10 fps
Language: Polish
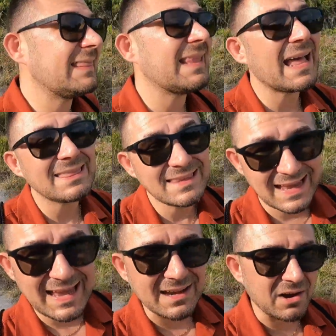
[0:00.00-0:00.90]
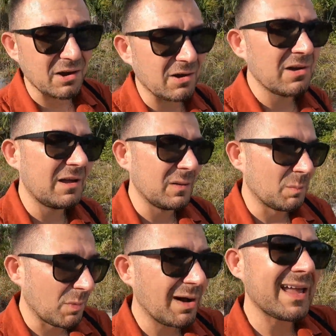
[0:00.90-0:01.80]
I dlatego
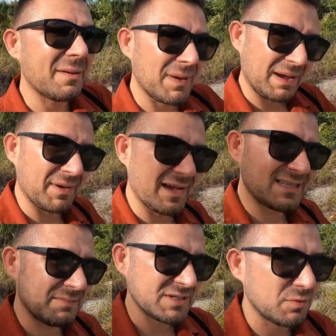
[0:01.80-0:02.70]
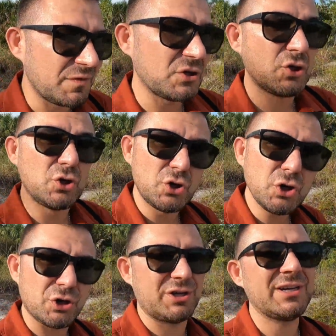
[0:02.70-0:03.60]
moja mama zamiast mówić
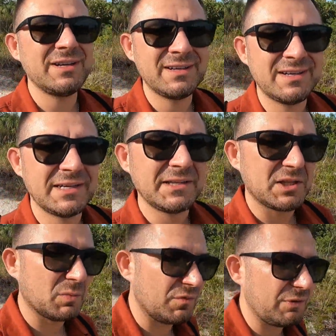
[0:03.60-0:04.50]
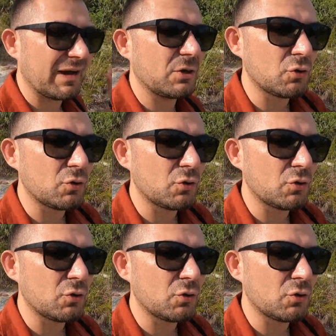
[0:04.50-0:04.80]
good, to mówiła